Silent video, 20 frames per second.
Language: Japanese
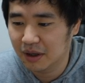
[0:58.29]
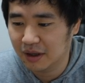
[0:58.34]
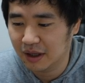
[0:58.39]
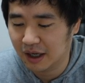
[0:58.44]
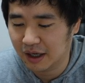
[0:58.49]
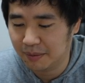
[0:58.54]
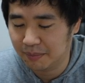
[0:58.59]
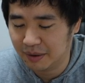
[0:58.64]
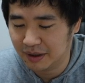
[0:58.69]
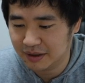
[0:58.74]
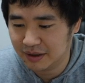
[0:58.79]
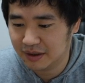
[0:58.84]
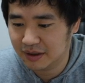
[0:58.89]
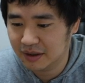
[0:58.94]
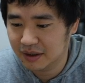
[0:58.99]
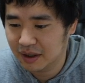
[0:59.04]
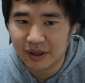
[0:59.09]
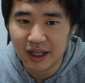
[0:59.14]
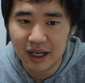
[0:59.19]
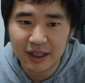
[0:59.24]
なりま
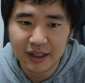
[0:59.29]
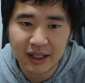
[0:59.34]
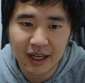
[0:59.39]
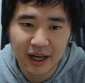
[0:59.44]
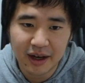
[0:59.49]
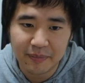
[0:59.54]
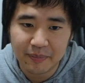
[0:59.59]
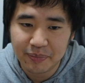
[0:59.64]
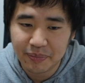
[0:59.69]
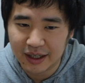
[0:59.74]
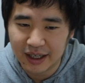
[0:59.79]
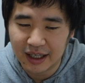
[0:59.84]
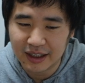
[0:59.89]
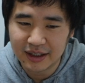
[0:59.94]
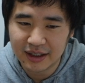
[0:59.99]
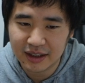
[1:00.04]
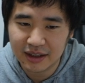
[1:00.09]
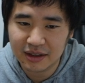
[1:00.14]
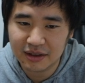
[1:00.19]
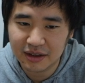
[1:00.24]
すだいたい
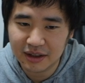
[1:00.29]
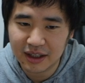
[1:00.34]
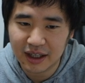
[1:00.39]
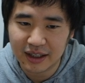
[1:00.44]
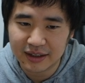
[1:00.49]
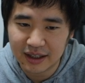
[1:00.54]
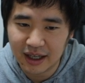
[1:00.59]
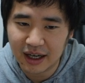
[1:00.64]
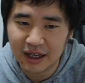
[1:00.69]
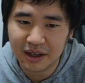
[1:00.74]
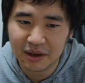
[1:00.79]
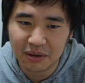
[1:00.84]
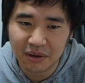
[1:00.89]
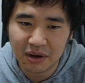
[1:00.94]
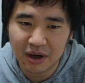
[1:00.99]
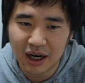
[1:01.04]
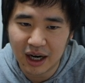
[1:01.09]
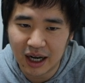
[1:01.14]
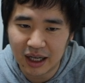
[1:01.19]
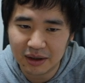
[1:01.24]
キャッシングしてから34
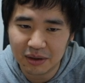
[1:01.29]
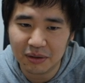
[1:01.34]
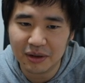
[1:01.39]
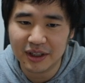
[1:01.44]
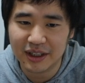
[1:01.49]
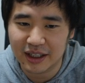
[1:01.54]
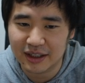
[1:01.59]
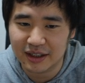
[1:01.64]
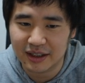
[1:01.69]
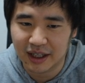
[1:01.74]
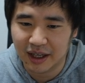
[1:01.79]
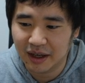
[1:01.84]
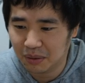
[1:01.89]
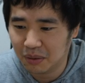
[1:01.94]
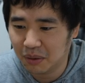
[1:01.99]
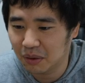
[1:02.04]
日後にですね